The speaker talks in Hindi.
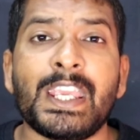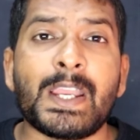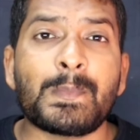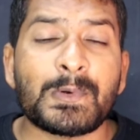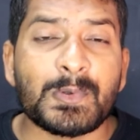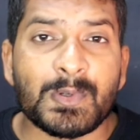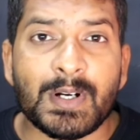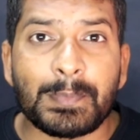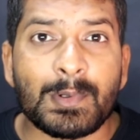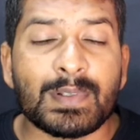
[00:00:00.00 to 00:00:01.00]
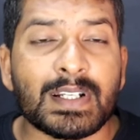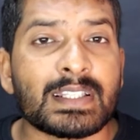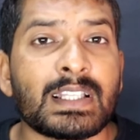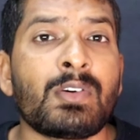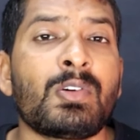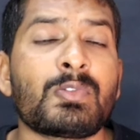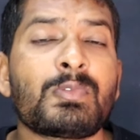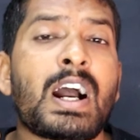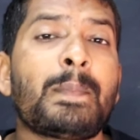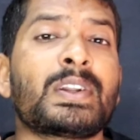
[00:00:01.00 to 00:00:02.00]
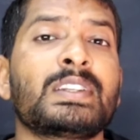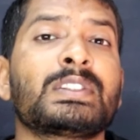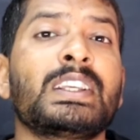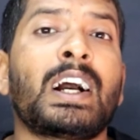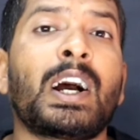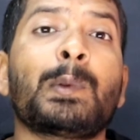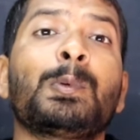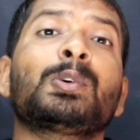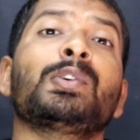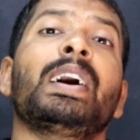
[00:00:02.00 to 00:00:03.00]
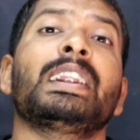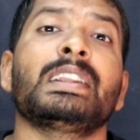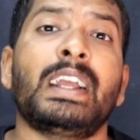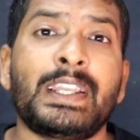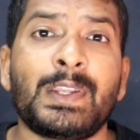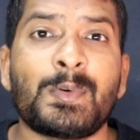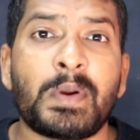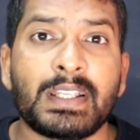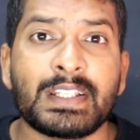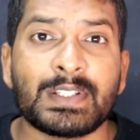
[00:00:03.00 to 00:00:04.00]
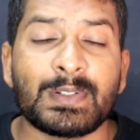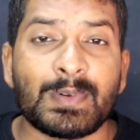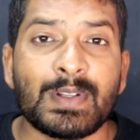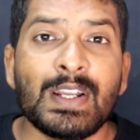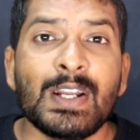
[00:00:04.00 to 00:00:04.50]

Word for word: ए फोटो को अपलोड करता हो और वहां पर उसकी हर फोटो वायरल जा रही हो मान के चलो